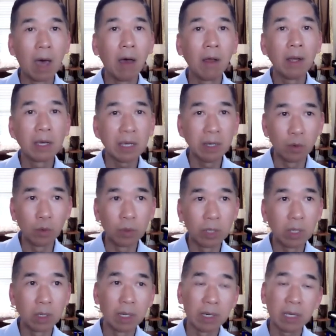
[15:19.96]
Đó là cái đầu
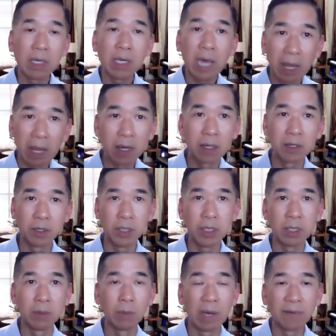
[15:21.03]
tiên, là cái
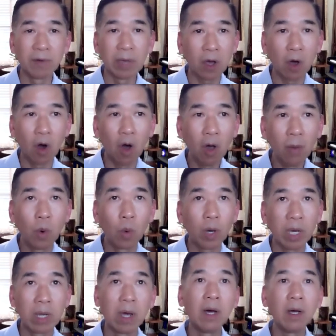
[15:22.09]
clarity. Bạn phải có
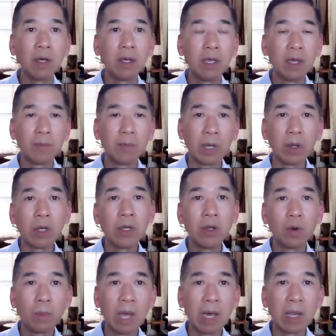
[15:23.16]
một cái đó, mà nói
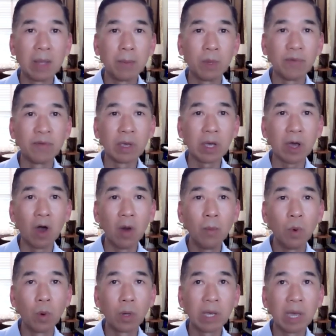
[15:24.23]
nôm na là mình phải có
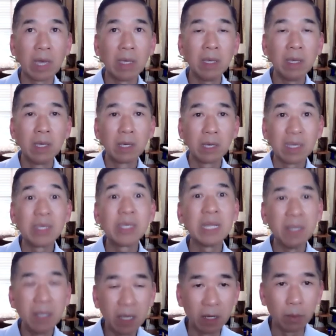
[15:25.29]
một cái
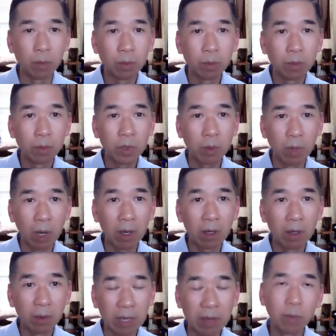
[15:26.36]
chánh niệm trong
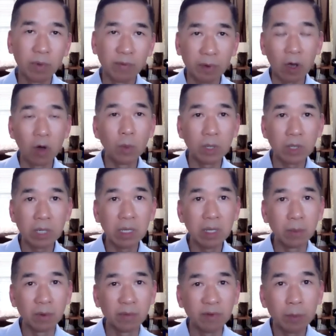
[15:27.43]
đó. Right? Mình phải có một cái chánh
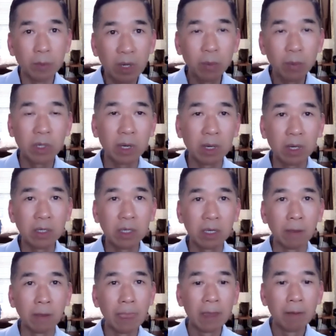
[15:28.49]
niệm, mình phải biết mình cần cái
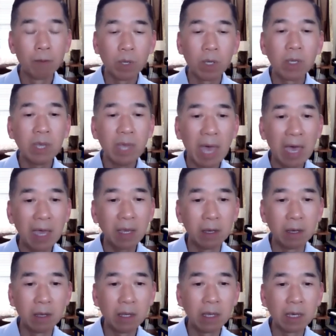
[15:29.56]
gì. Cái thứ hai
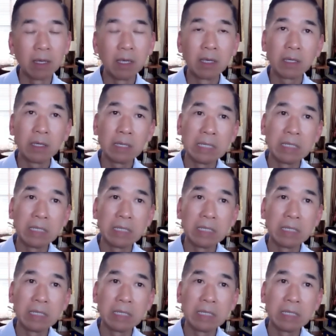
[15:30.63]
nữa là